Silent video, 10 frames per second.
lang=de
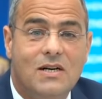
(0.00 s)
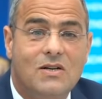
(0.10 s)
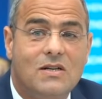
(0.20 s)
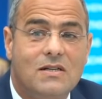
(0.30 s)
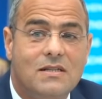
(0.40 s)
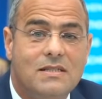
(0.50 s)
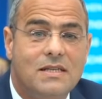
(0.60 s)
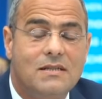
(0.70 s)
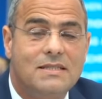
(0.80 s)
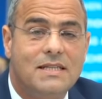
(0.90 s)
auch
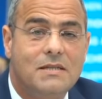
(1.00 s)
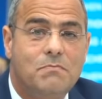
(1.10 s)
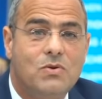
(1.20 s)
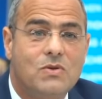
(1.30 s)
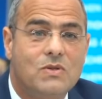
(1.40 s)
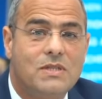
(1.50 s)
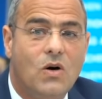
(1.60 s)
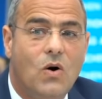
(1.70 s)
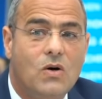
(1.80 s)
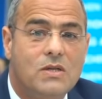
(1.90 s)
der Zeitpunkt und
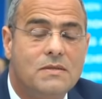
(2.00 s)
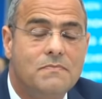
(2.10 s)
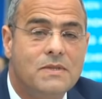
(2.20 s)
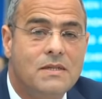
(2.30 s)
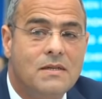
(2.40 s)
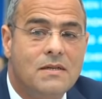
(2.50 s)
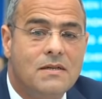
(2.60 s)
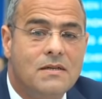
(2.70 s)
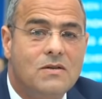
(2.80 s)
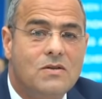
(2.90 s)
der Ort,
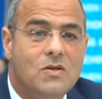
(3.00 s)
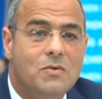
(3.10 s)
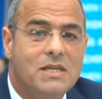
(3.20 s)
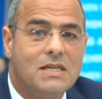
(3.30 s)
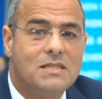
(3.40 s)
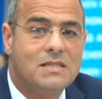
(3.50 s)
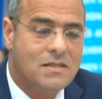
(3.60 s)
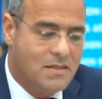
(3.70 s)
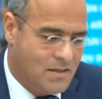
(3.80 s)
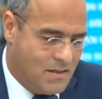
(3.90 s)
über das
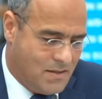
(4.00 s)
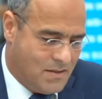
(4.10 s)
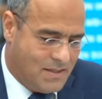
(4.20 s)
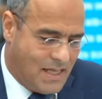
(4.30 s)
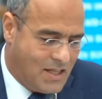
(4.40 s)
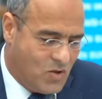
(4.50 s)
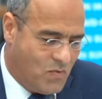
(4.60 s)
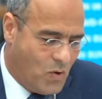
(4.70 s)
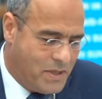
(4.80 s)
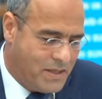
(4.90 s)

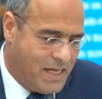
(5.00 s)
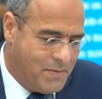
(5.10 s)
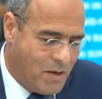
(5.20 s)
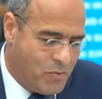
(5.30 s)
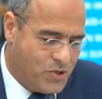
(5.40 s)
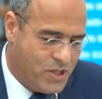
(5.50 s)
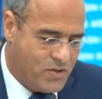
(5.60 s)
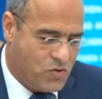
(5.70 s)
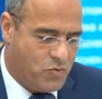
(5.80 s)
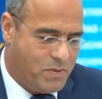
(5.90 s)
sagenumwobene Klimabudget
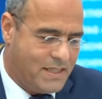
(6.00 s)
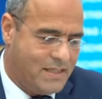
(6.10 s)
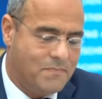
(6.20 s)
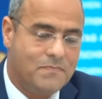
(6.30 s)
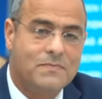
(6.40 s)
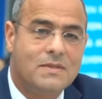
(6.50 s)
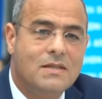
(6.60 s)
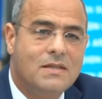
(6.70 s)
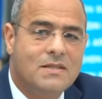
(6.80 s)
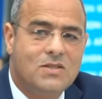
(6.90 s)
zu sprechen.
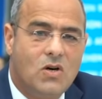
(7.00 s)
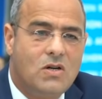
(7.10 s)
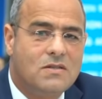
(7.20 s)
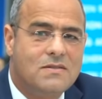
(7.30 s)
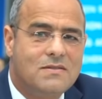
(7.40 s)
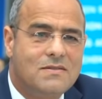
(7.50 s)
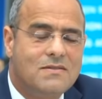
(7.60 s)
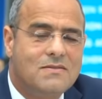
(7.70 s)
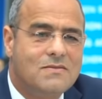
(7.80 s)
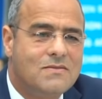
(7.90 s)
Doch
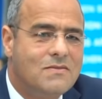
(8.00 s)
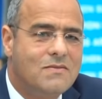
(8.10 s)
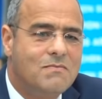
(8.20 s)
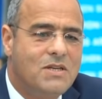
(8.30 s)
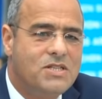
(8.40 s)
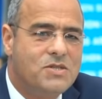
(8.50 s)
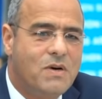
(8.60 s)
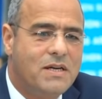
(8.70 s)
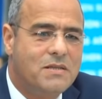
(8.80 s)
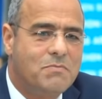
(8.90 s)
man liest
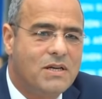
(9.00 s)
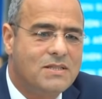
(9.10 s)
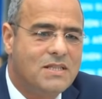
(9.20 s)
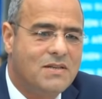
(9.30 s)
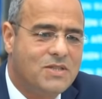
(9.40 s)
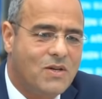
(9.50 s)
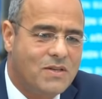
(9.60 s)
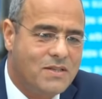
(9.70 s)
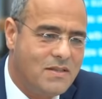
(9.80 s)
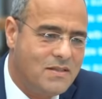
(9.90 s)
zwar in der Presse, teilweise auch
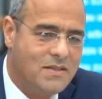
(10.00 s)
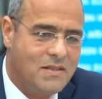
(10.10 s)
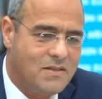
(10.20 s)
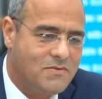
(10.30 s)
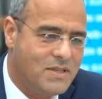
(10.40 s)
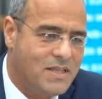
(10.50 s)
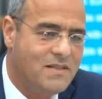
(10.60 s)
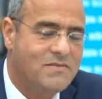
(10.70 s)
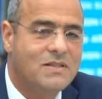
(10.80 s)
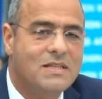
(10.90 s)
in der von
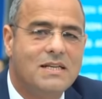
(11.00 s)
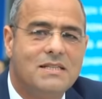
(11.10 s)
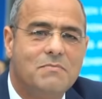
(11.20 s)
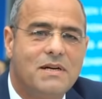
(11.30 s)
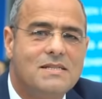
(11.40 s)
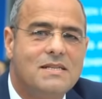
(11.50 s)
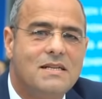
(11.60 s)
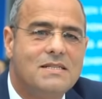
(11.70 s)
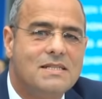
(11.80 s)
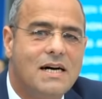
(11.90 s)
Ihnen vertretenen Presse in den
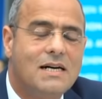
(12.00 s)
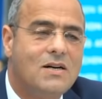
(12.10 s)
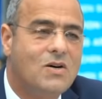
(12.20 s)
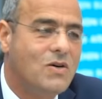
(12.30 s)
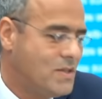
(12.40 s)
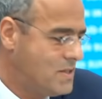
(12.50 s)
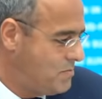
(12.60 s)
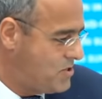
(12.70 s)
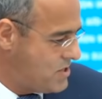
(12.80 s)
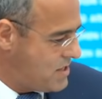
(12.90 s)
letzten Tagen, auch heute
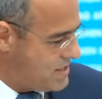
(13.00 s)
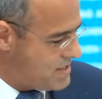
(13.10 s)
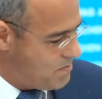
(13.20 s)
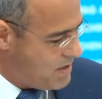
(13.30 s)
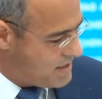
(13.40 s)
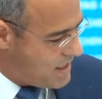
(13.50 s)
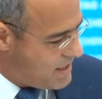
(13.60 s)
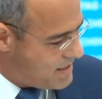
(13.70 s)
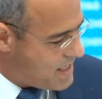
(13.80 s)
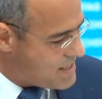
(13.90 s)
bis ins Handelsblatt
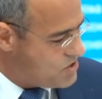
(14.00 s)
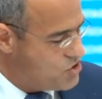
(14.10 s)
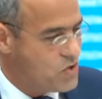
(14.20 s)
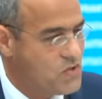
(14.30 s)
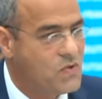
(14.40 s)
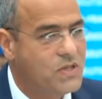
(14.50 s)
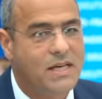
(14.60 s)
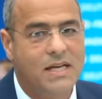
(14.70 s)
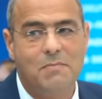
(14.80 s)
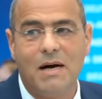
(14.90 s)
rein, Kassensturz für die
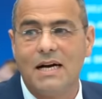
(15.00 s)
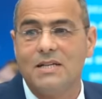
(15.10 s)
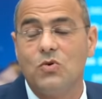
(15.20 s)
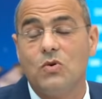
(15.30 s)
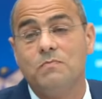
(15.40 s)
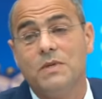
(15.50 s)
Klimarettung,